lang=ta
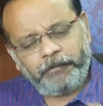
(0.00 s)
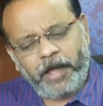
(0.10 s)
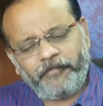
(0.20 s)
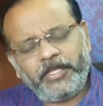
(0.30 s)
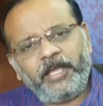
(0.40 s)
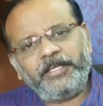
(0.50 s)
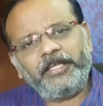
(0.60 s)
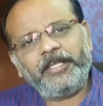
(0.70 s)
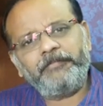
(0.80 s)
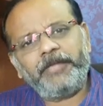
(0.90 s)
பாவியாக
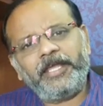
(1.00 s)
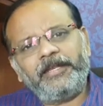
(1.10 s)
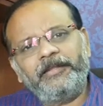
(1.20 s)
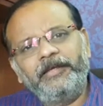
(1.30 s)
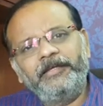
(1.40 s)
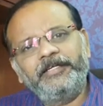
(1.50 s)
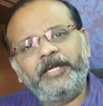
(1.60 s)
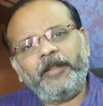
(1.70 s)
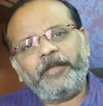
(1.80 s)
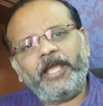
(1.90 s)
என்மேல்
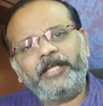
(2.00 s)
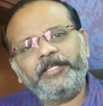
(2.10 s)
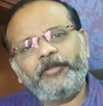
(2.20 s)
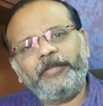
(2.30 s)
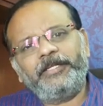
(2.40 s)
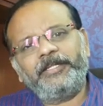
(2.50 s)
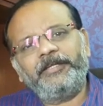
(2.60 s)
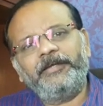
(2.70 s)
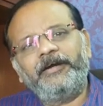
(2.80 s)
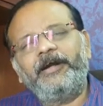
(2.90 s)
கிருபையாயிரும் என்று